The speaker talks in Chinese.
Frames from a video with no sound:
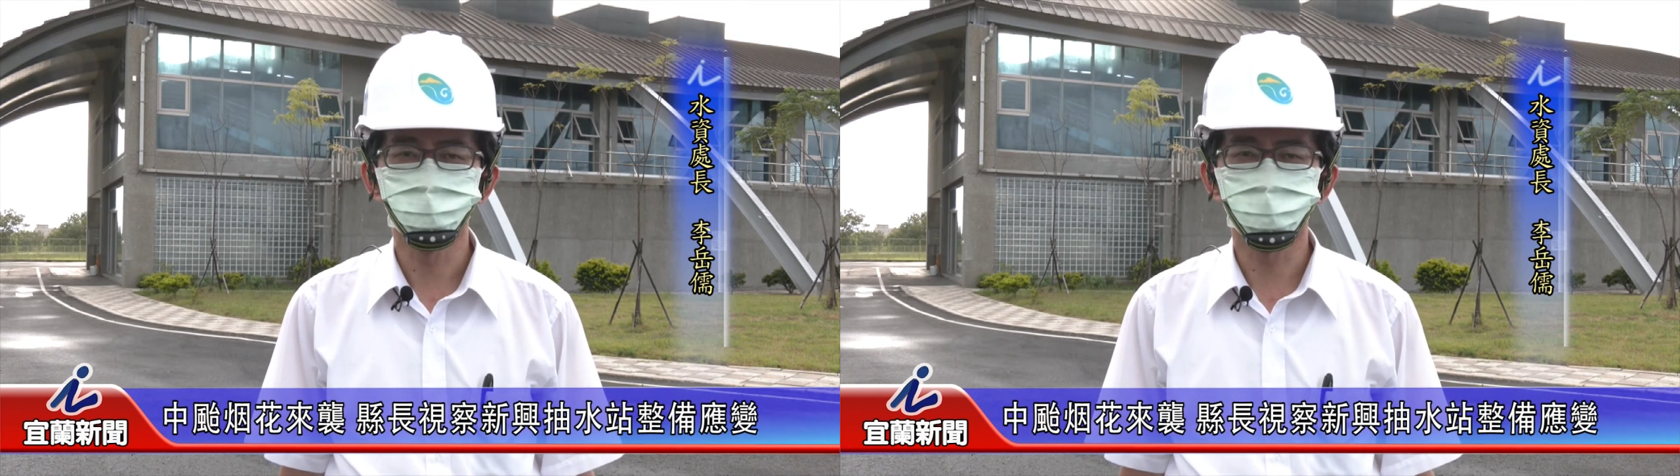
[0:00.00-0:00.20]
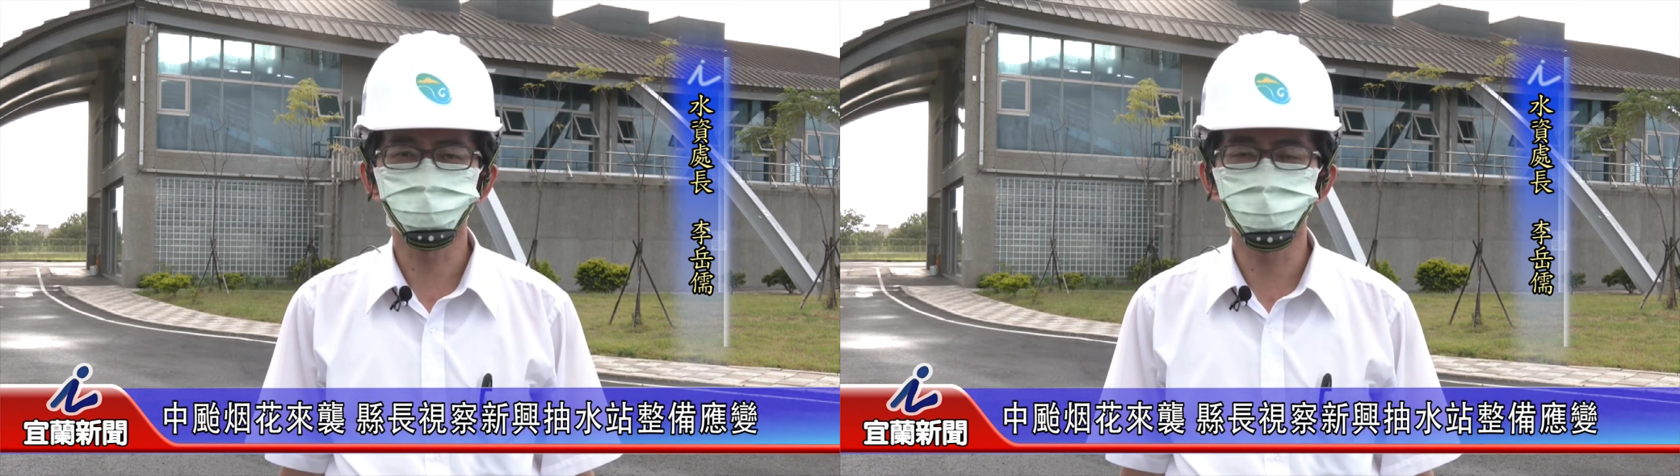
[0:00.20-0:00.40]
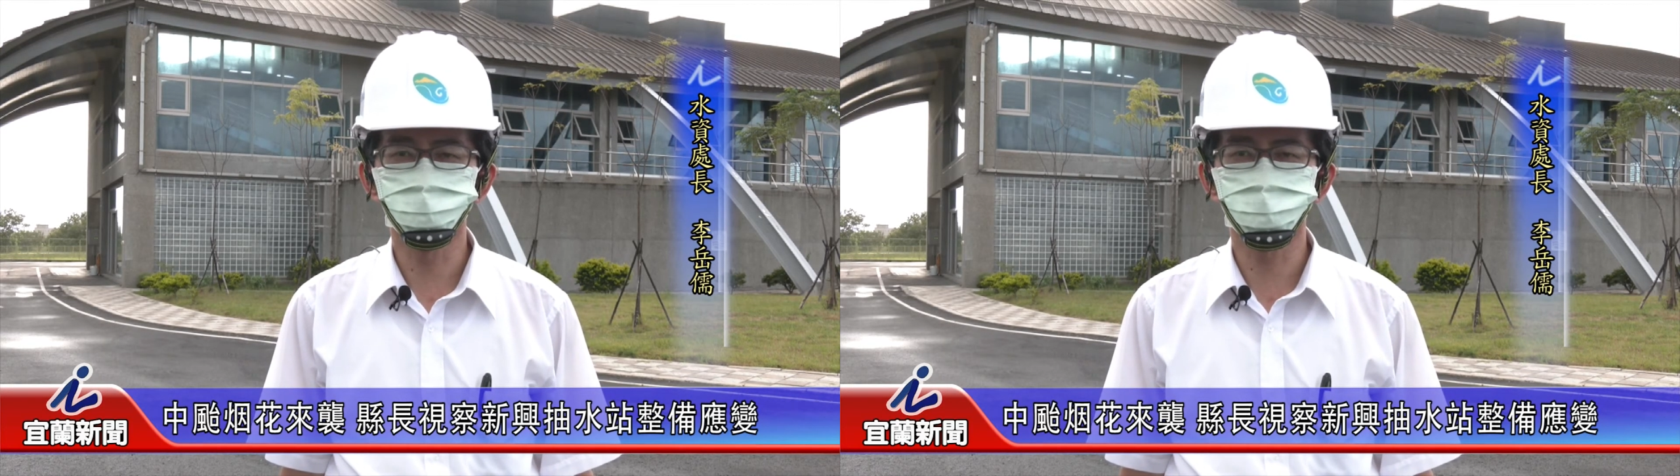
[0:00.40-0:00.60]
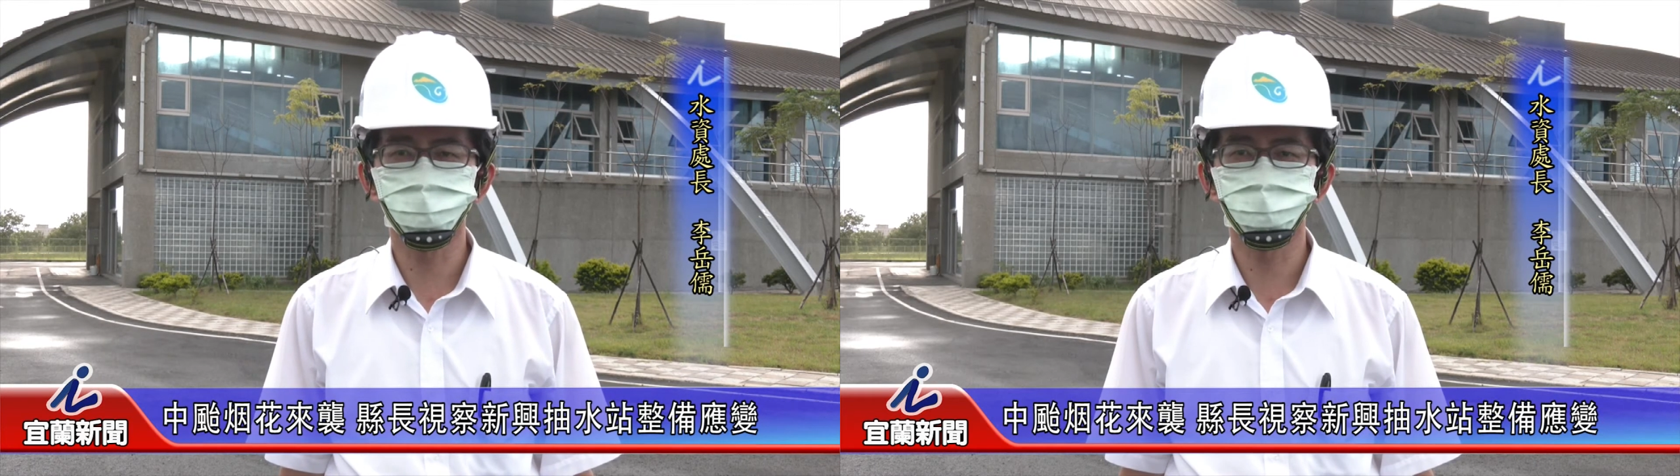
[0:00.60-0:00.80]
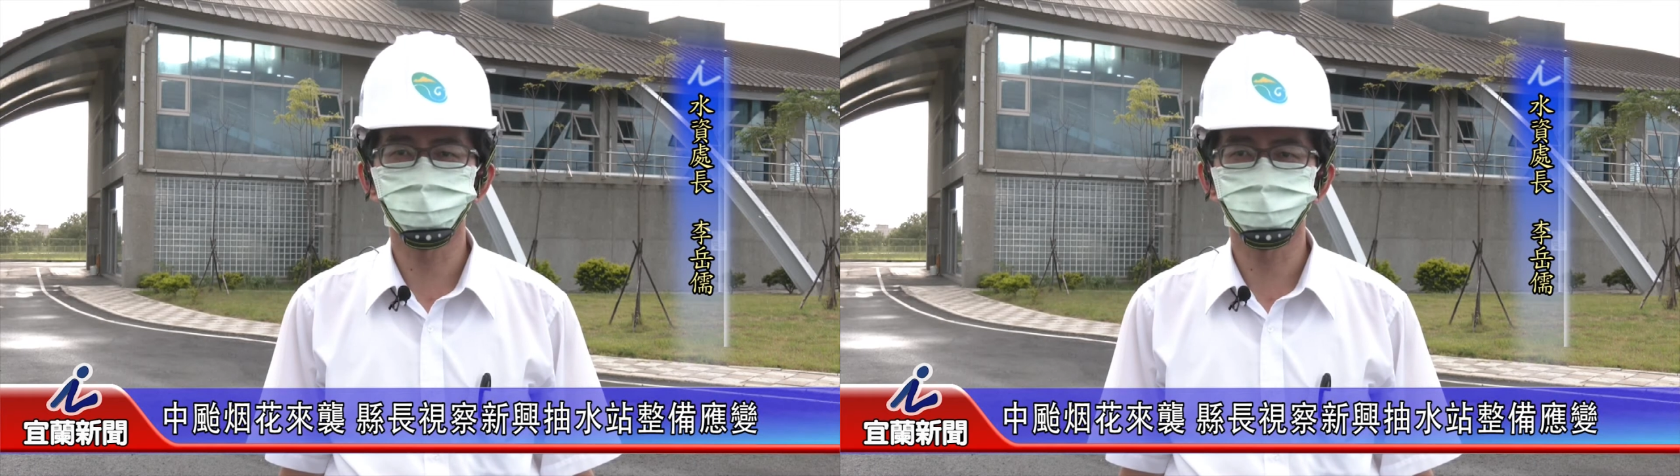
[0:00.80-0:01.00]
那最后
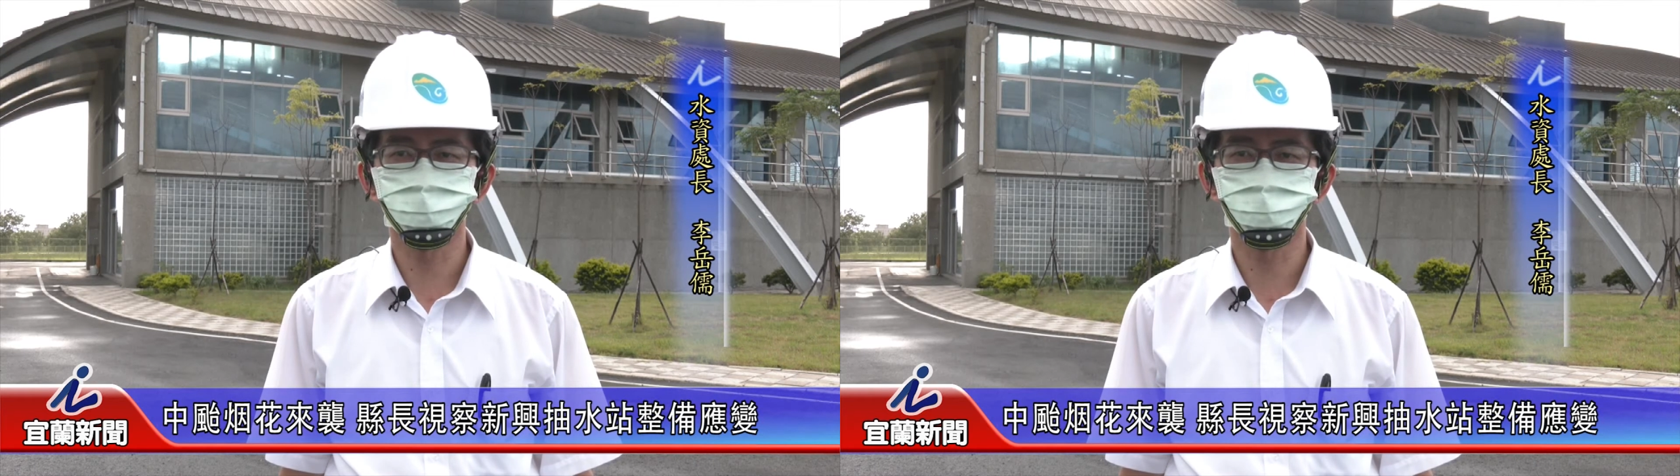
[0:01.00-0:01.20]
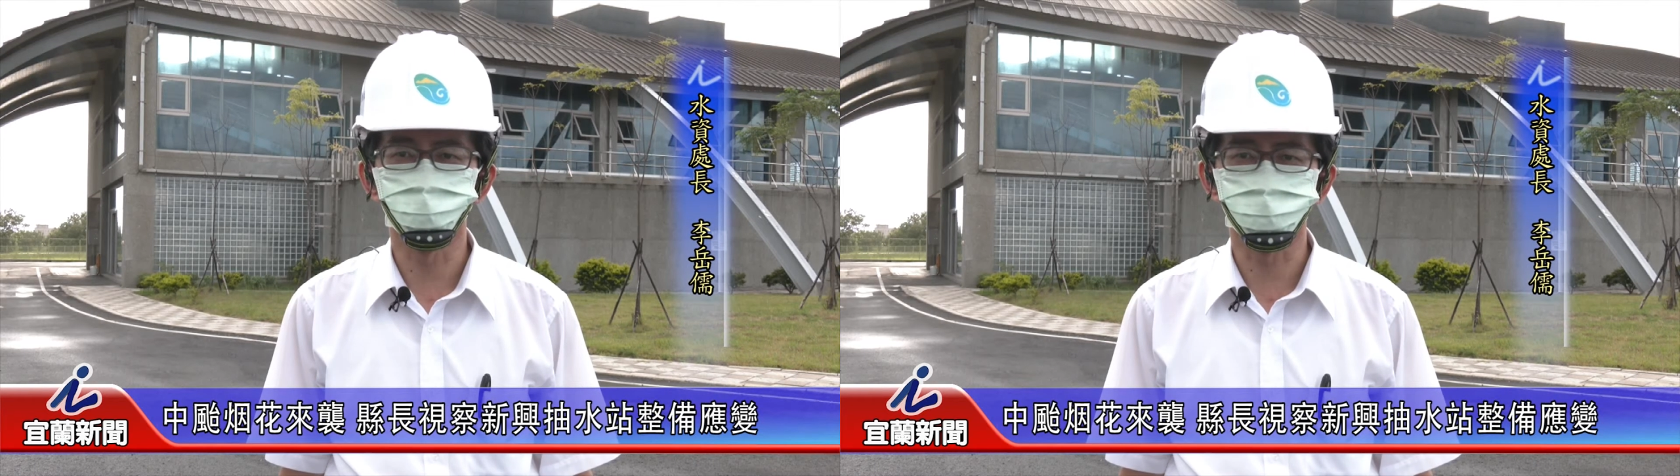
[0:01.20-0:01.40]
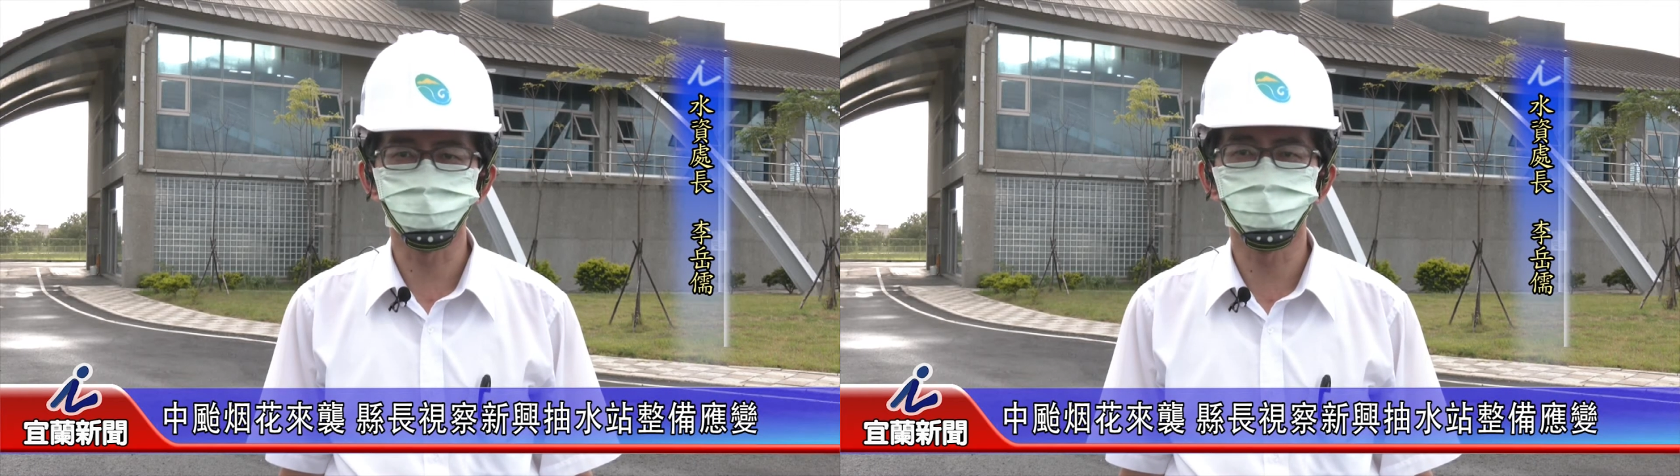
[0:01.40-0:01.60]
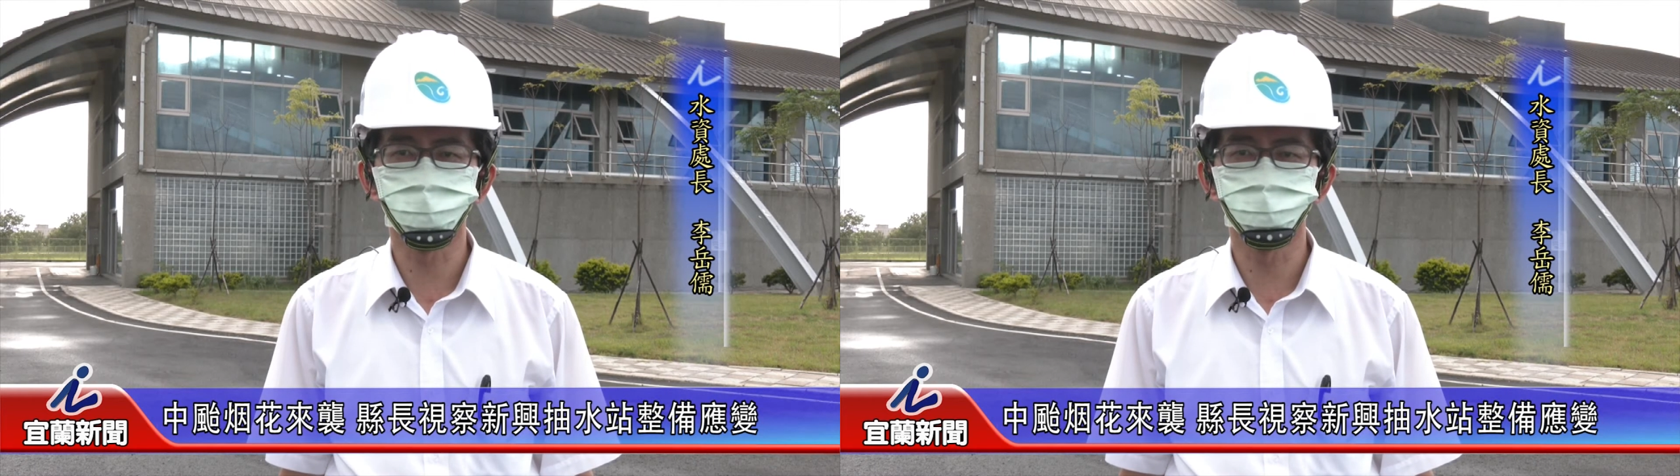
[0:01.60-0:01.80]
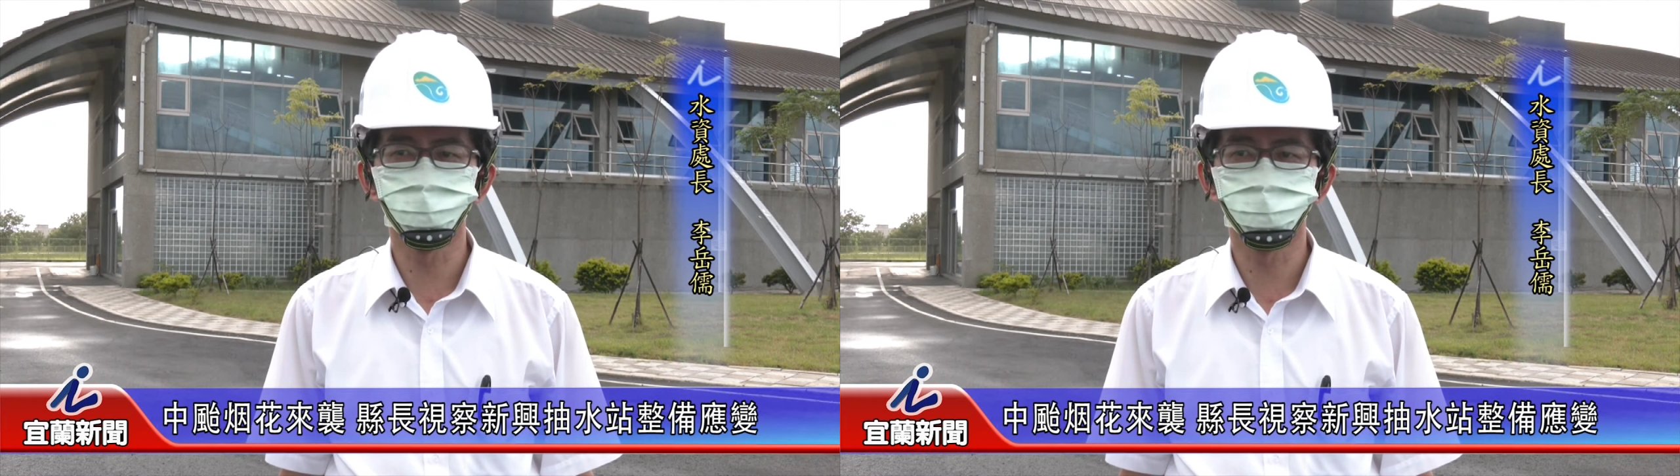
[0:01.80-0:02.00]
在土石流
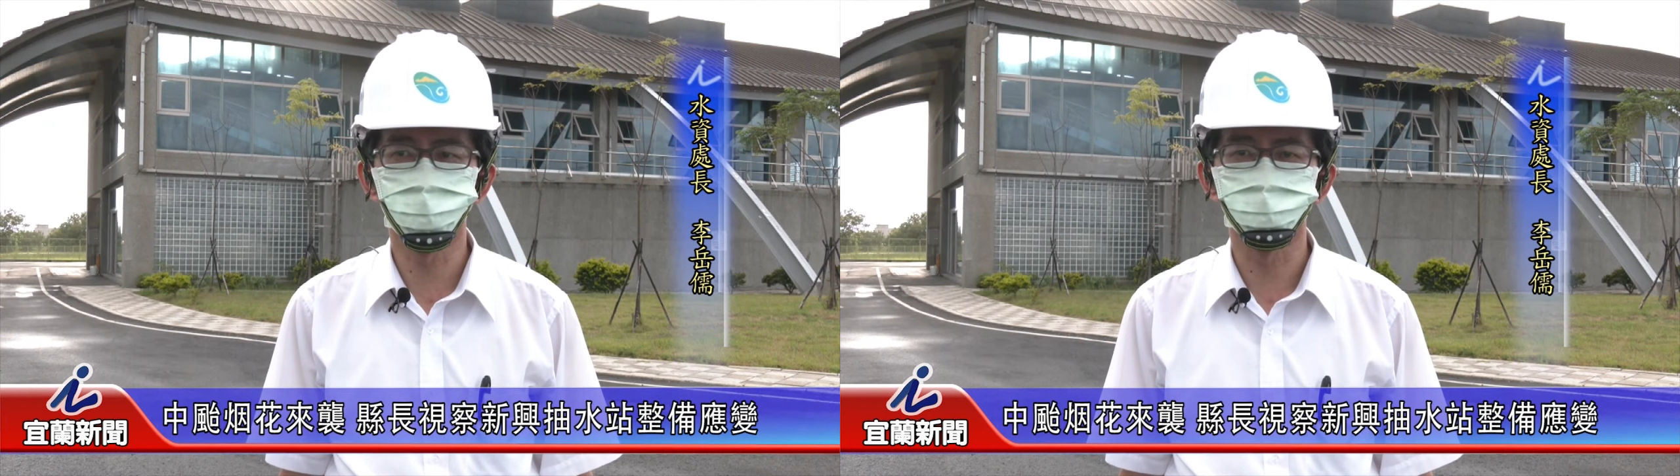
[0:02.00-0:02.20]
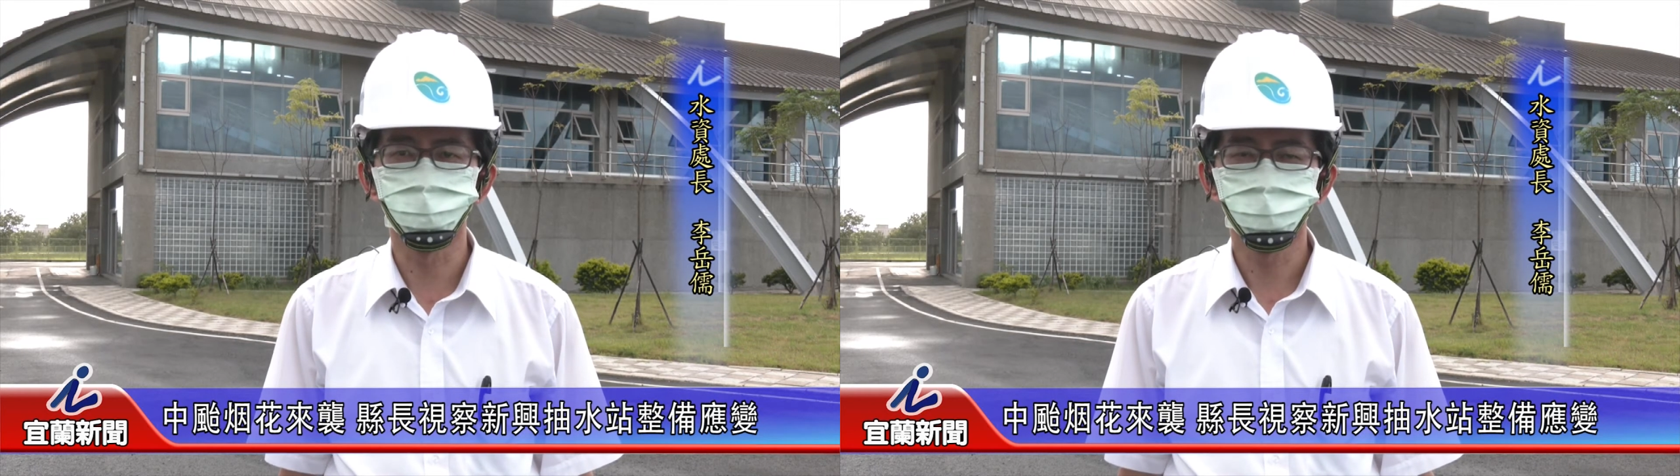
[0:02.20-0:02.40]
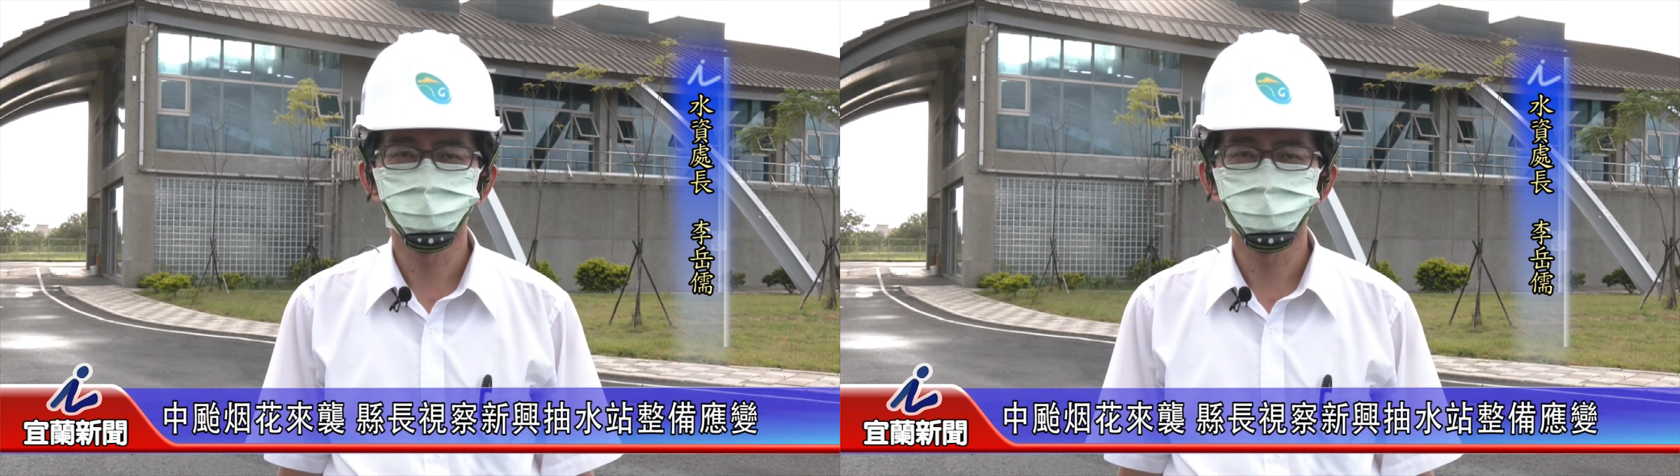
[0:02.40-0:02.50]
的部分，